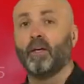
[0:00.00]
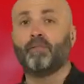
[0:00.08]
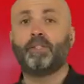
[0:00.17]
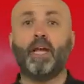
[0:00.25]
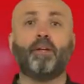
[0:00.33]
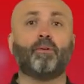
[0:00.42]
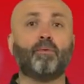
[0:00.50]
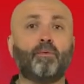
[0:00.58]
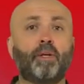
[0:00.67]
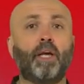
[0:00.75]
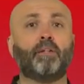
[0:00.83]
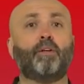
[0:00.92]
В день
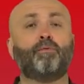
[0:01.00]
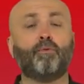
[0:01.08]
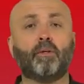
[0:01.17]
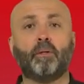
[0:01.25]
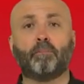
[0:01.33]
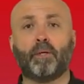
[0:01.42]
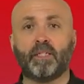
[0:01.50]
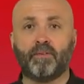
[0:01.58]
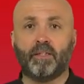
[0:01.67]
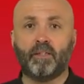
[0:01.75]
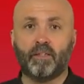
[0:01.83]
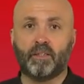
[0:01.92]
у Генри Форда
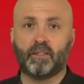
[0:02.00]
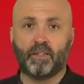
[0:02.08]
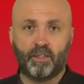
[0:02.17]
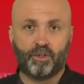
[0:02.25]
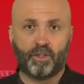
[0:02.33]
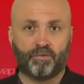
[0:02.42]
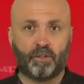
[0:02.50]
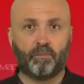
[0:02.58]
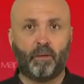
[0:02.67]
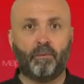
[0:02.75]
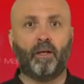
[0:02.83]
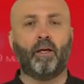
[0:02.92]
производилось тысяча
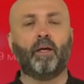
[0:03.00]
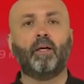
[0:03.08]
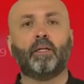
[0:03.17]
автомобилей.